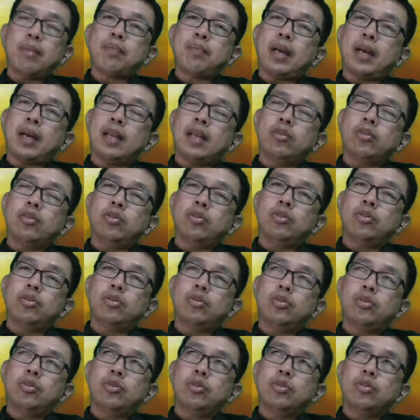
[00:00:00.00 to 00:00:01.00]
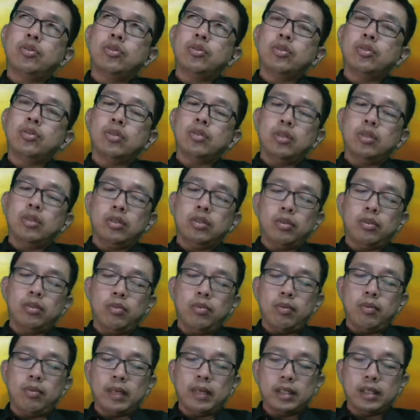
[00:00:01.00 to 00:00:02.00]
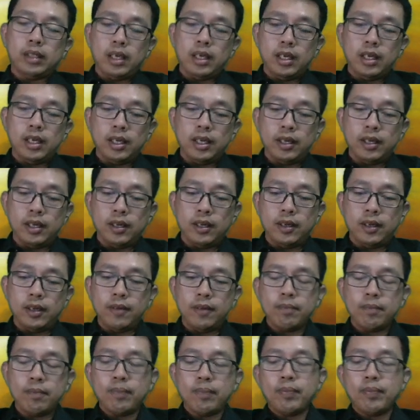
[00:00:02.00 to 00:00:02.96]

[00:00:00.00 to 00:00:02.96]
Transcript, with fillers: 400 sebelum Masehi,